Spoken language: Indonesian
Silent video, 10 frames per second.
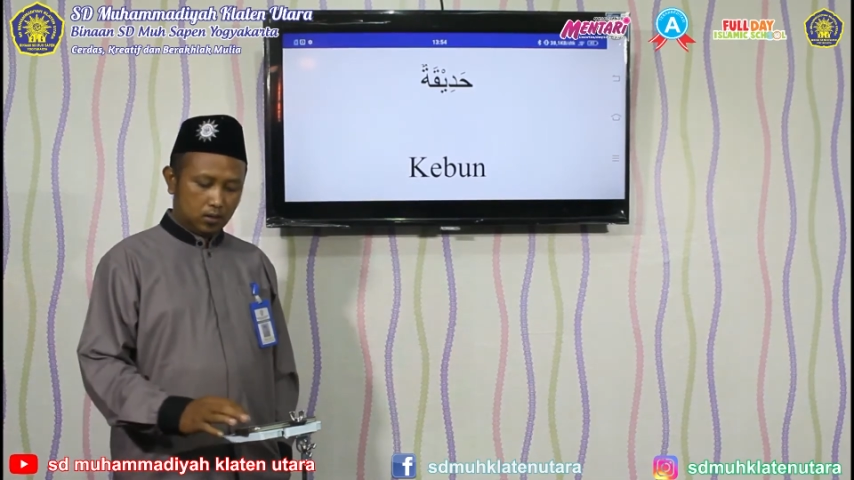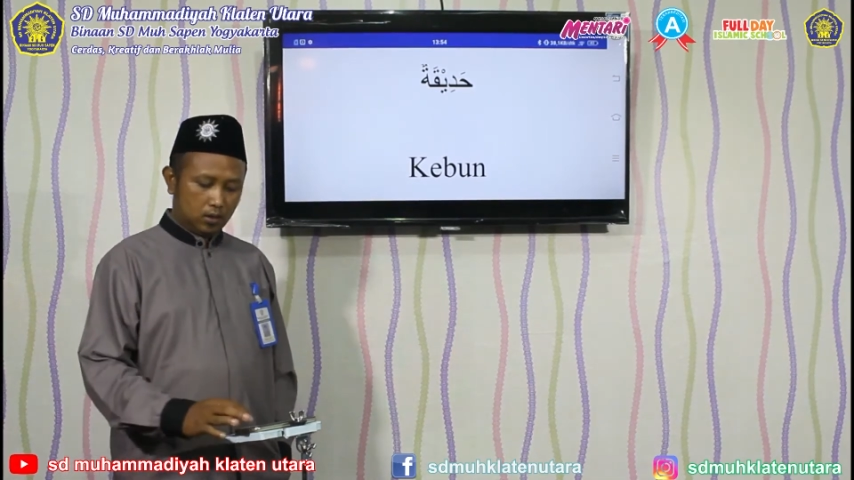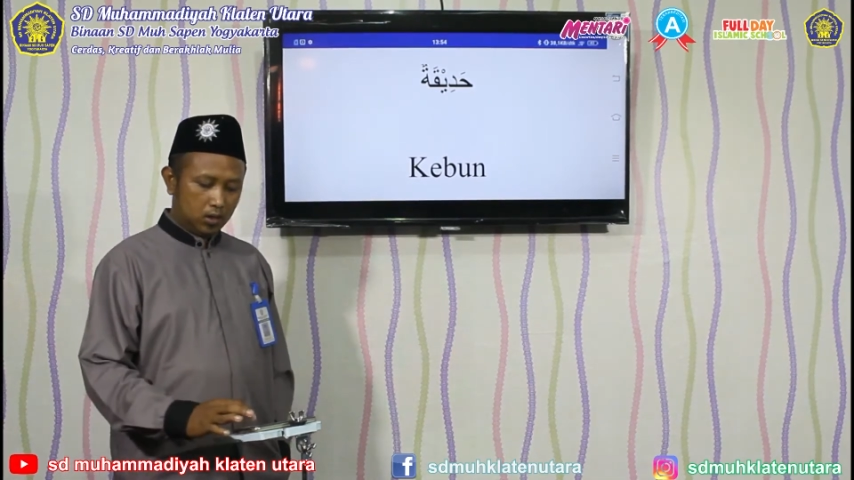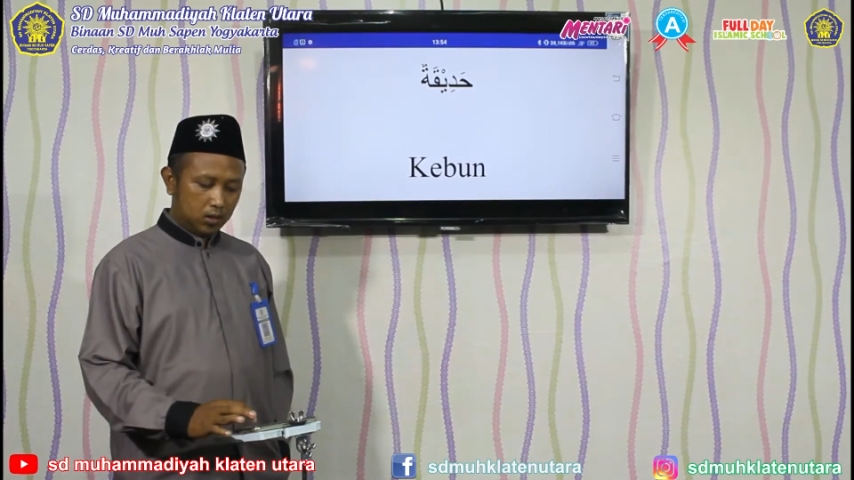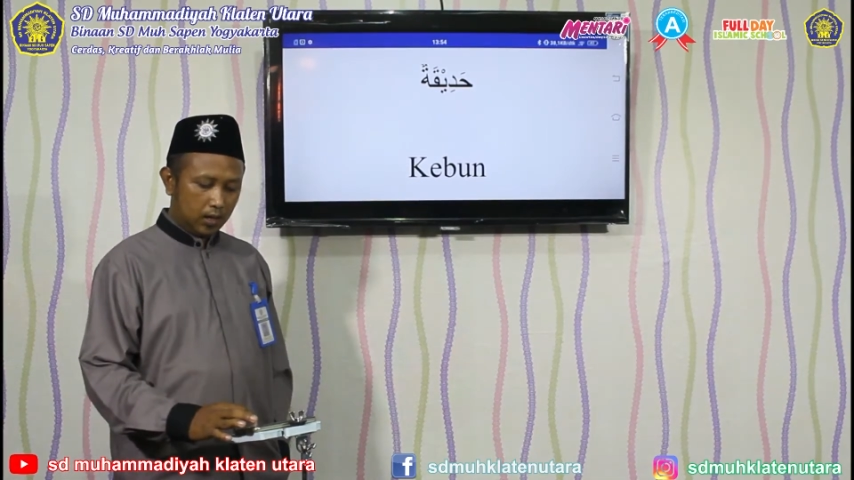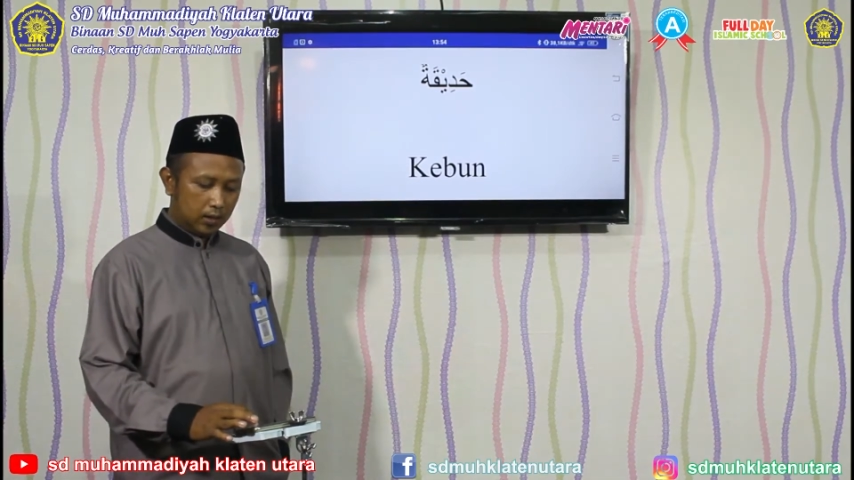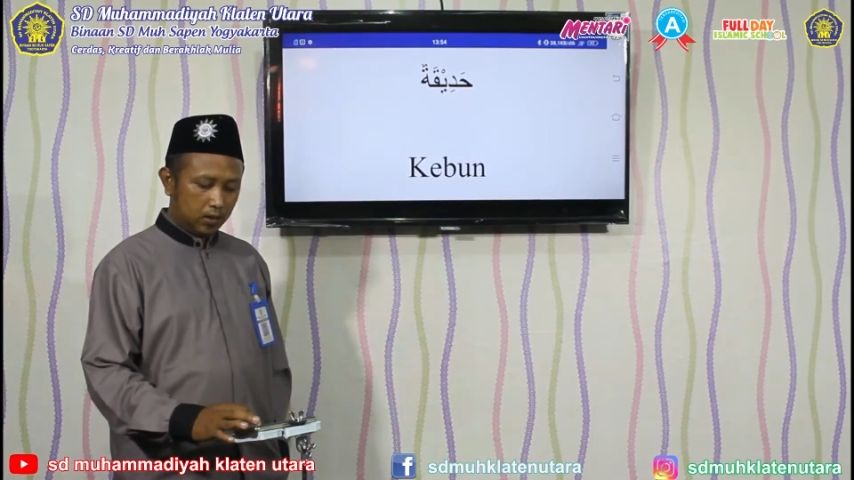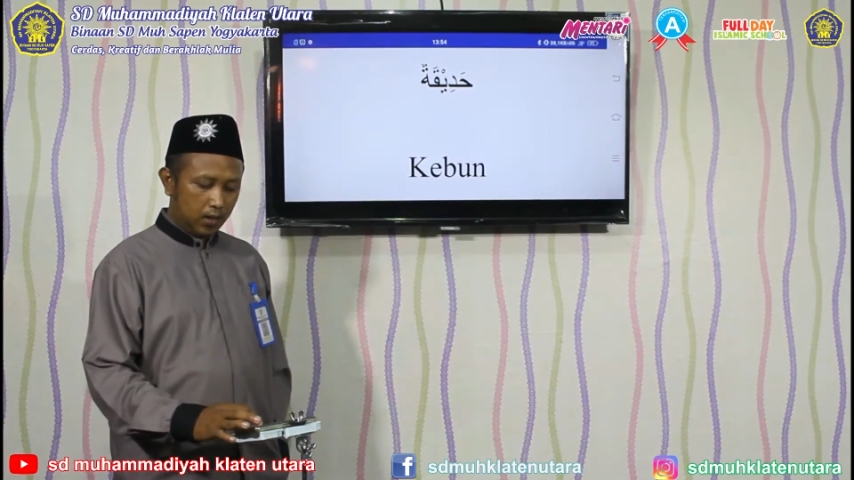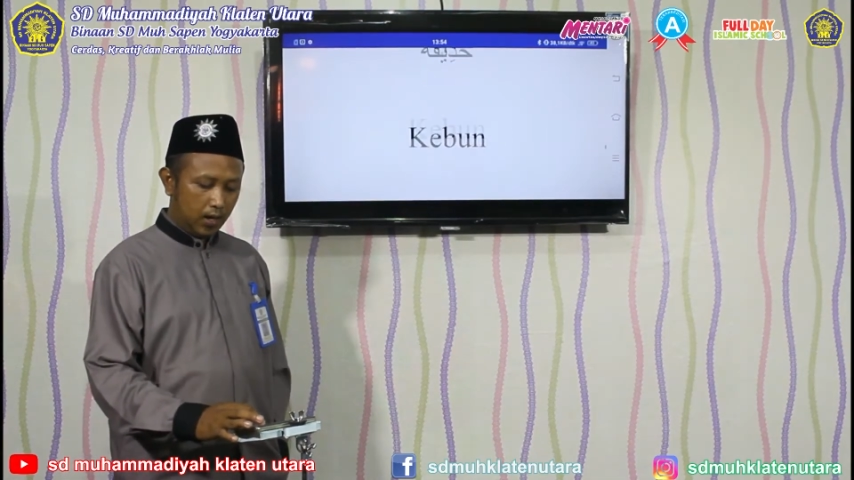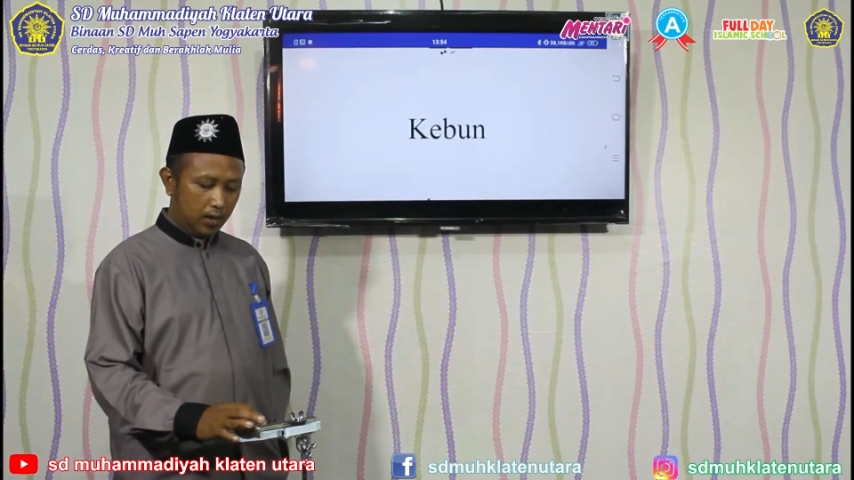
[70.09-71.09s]
terus
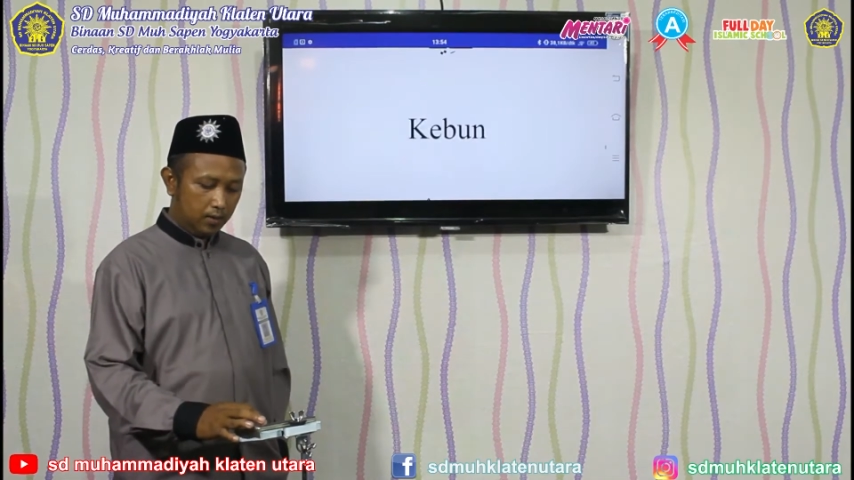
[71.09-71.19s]
nantinya